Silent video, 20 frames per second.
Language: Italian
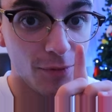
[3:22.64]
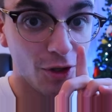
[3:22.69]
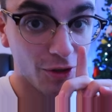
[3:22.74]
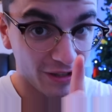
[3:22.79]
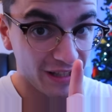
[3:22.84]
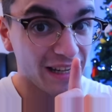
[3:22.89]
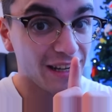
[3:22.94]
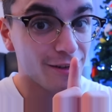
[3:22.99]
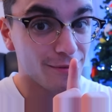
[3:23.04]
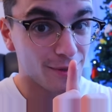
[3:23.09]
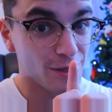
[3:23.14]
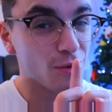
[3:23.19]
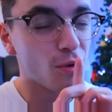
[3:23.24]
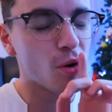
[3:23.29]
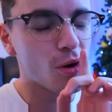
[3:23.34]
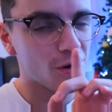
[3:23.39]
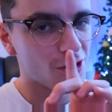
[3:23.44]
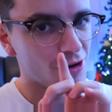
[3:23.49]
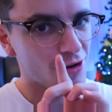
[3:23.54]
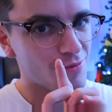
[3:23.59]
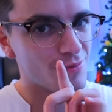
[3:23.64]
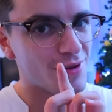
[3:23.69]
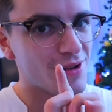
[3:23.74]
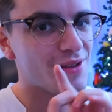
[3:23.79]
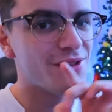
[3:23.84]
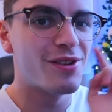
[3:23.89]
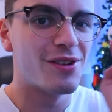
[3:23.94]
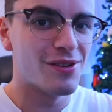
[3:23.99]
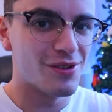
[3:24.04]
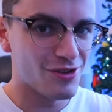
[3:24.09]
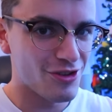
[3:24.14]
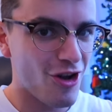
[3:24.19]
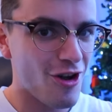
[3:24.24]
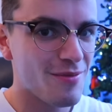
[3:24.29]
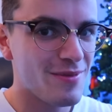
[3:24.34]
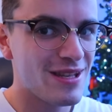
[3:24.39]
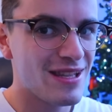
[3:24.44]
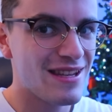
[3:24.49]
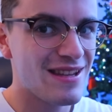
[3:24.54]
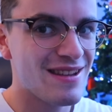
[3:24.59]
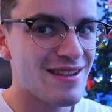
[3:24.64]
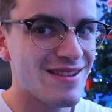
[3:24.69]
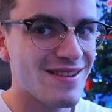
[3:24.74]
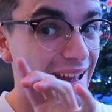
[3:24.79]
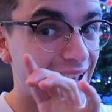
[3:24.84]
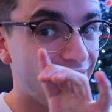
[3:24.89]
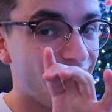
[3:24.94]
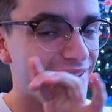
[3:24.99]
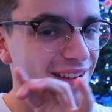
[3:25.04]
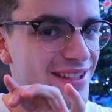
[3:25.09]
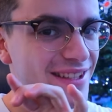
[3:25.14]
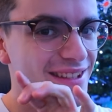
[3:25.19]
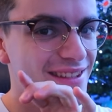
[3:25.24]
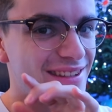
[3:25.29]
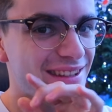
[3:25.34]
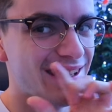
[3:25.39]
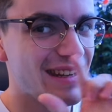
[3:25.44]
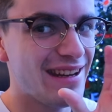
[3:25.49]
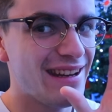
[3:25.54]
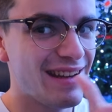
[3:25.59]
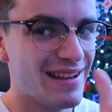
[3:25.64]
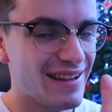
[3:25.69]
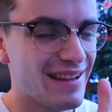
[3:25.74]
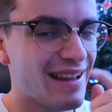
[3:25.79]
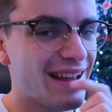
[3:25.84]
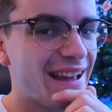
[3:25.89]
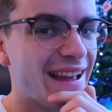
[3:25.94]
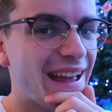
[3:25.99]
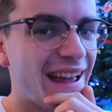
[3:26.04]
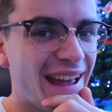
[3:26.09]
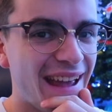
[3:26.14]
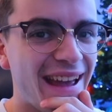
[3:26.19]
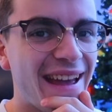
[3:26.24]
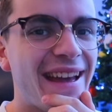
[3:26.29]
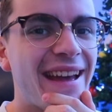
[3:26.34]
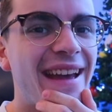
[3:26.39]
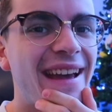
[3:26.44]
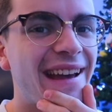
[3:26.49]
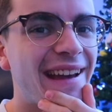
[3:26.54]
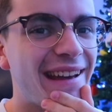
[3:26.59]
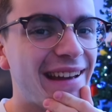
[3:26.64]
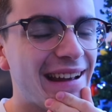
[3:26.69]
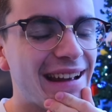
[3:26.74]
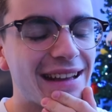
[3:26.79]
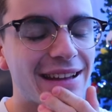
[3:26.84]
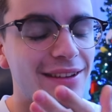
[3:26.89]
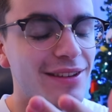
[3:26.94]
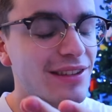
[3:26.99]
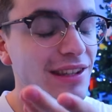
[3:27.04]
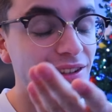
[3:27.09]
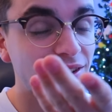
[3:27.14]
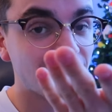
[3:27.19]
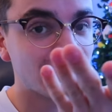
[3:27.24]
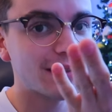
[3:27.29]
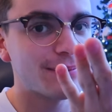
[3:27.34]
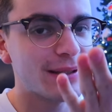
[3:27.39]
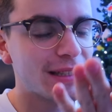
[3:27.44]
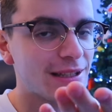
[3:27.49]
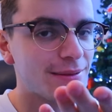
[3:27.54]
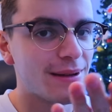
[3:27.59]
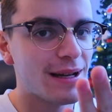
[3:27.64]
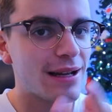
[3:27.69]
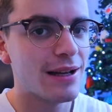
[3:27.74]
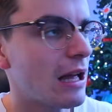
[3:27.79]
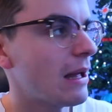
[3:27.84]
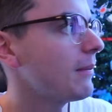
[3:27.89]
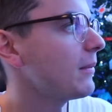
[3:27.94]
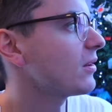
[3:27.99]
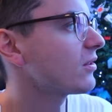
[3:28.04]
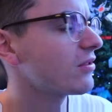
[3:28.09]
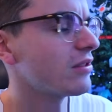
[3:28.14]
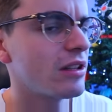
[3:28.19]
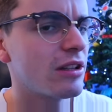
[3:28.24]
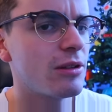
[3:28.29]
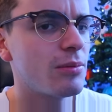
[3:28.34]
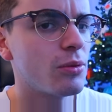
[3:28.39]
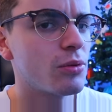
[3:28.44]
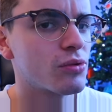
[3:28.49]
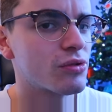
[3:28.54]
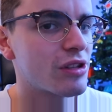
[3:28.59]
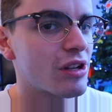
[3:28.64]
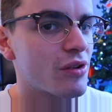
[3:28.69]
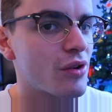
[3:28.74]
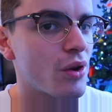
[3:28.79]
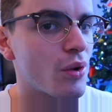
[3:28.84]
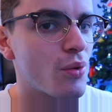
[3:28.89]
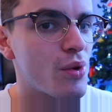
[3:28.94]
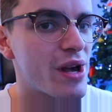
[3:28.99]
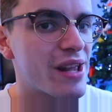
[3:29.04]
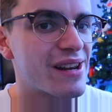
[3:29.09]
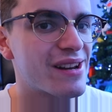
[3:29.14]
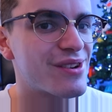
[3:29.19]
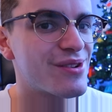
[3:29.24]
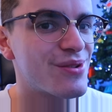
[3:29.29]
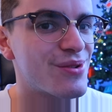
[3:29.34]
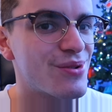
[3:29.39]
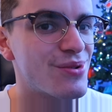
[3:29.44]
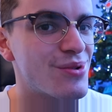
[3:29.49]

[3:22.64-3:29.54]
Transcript: Notare come Google Home non lo nomini e invece Siri eh, eh, eh, non so se sapete ma Amazon è tipo un sacco in guerra con